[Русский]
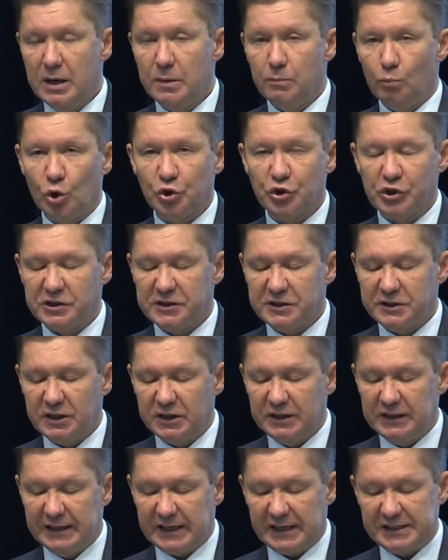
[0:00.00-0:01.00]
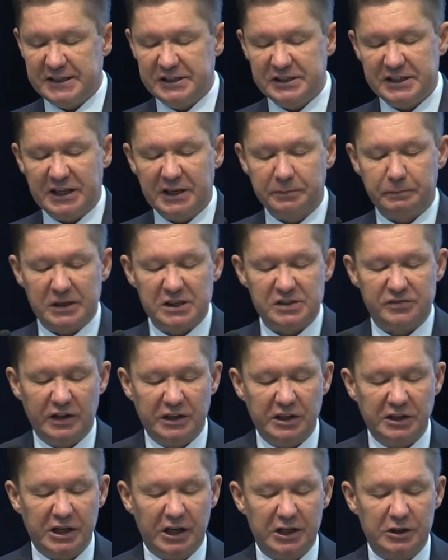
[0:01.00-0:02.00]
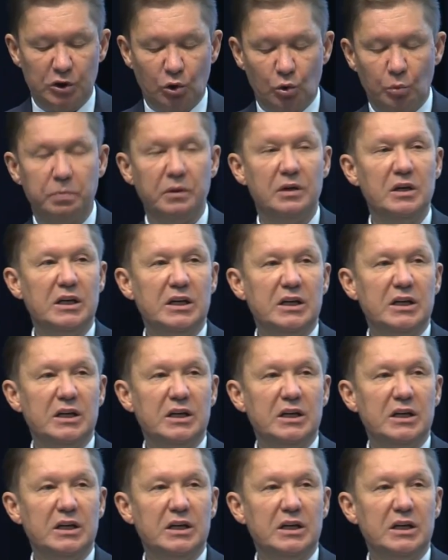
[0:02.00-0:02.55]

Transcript: мощности российских производителей труб